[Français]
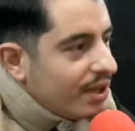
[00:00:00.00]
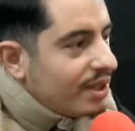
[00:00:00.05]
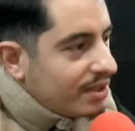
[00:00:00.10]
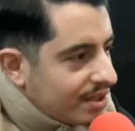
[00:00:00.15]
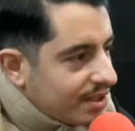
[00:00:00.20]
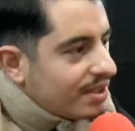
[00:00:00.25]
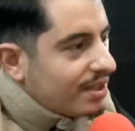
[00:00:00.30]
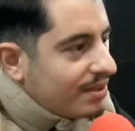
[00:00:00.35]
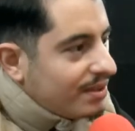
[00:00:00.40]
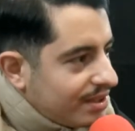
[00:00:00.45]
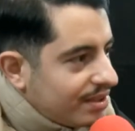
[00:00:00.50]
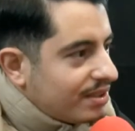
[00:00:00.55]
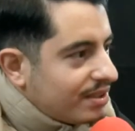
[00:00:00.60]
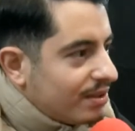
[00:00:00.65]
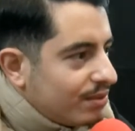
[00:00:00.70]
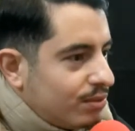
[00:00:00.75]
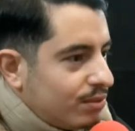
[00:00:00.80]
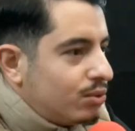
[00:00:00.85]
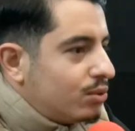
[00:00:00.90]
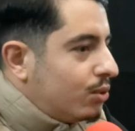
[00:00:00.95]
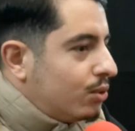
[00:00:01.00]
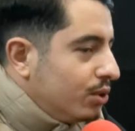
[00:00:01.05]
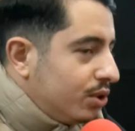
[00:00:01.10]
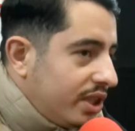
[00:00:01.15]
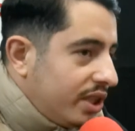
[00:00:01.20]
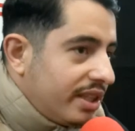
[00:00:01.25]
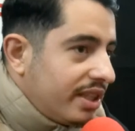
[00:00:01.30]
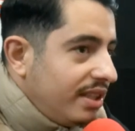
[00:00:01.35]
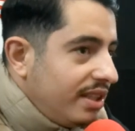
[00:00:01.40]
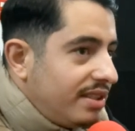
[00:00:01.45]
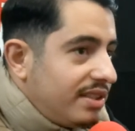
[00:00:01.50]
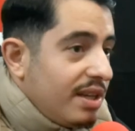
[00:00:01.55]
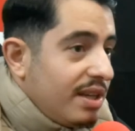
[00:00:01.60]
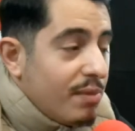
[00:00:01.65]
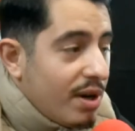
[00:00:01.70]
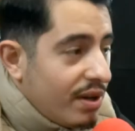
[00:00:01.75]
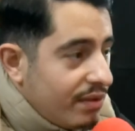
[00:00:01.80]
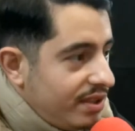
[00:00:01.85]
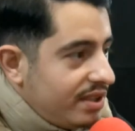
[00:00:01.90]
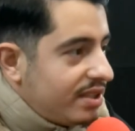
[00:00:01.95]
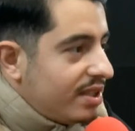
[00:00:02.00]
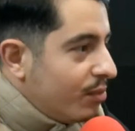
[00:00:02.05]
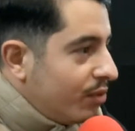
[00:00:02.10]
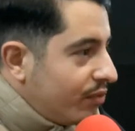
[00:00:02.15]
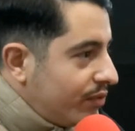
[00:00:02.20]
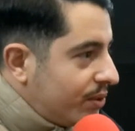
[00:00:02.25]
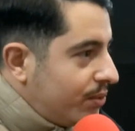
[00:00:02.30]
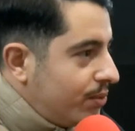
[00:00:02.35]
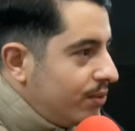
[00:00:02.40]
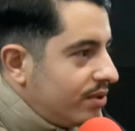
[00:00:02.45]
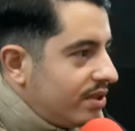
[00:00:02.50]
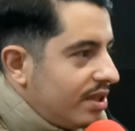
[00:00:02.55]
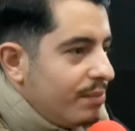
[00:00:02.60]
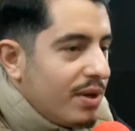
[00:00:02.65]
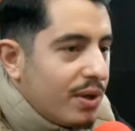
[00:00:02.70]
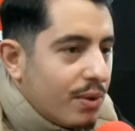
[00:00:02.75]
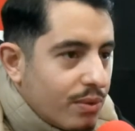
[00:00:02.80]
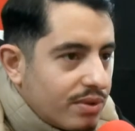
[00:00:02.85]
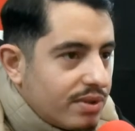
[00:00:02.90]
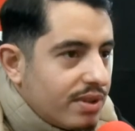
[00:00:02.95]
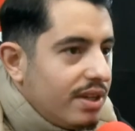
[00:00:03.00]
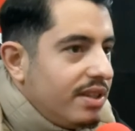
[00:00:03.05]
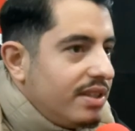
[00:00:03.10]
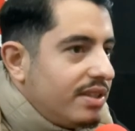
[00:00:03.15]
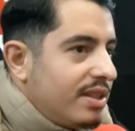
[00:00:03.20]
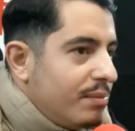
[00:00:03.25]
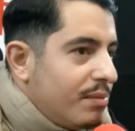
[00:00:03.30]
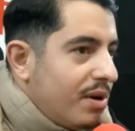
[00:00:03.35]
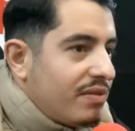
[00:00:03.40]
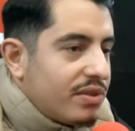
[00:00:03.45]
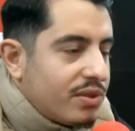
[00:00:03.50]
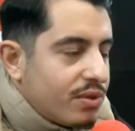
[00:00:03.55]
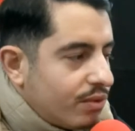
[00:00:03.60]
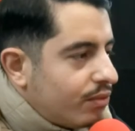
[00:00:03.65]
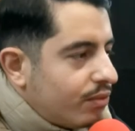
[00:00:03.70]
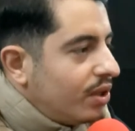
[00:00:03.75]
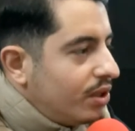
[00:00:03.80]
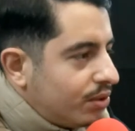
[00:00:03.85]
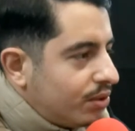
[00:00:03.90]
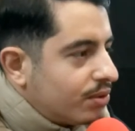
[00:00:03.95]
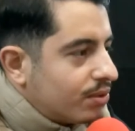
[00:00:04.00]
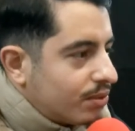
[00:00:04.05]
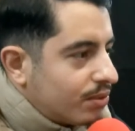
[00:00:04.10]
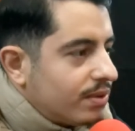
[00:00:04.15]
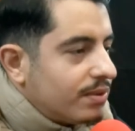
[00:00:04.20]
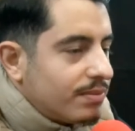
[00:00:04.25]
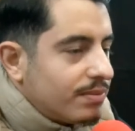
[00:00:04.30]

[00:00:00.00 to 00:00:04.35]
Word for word: Ouais, c'est ça, c'est ça. Tout ce que j'écris, c'est ma vie, c'est mon vécu, c'est mes conseils, c'est ma façon de voir les choses.